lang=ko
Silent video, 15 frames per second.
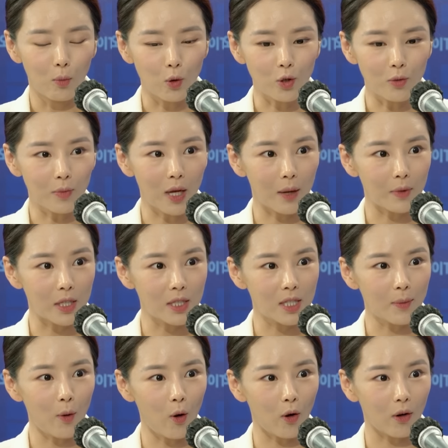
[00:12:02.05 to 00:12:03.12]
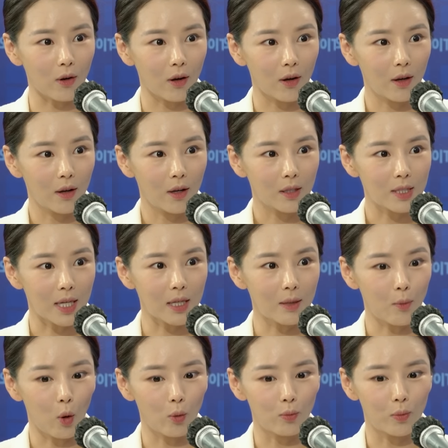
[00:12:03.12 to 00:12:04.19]
목숨값 20억짜리
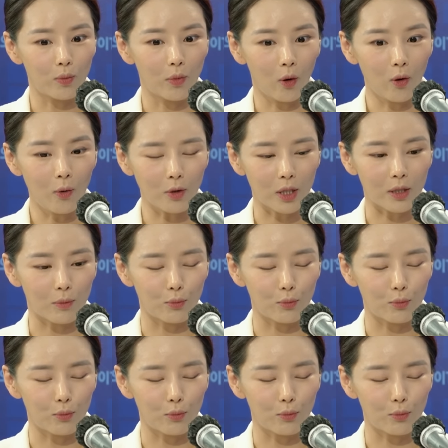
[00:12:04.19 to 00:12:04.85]
뭐 어?